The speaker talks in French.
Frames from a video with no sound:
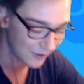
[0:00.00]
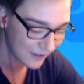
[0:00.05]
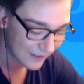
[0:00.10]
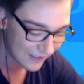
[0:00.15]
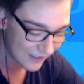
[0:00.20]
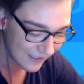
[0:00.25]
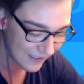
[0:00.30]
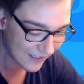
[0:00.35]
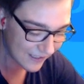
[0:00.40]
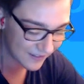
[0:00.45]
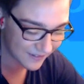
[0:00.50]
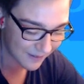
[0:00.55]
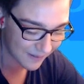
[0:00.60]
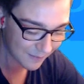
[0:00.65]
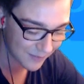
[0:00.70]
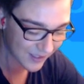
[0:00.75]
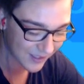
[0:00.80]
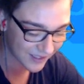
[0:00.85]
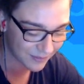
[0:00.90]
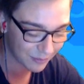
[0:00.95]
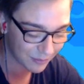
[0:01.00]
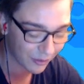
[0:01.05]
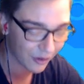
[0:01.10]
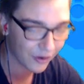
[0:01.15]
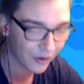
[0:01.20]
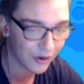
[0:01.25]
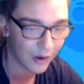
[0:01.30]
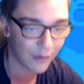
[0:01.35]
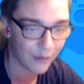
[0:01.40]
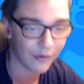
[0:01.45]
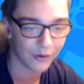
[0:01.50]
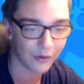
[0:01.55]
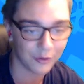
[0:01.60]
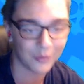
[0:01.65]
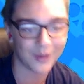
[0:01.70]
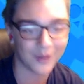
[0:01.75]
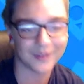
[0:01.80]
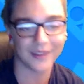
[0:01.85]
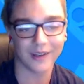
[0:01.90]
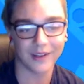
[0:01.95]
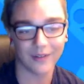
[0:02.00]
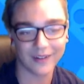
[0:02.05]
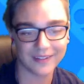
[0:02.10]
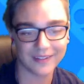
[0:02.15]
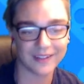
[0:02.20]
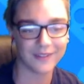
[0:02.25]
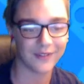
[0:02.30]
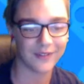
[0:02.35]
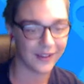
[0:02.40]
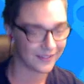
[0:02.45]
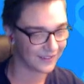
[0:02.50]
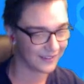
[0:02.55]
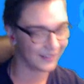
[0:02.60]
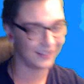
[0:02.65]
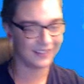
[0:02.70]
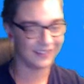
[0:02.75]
les 5 pièces pour un coffre. Du coup, attendez, on va essayer de faire ça.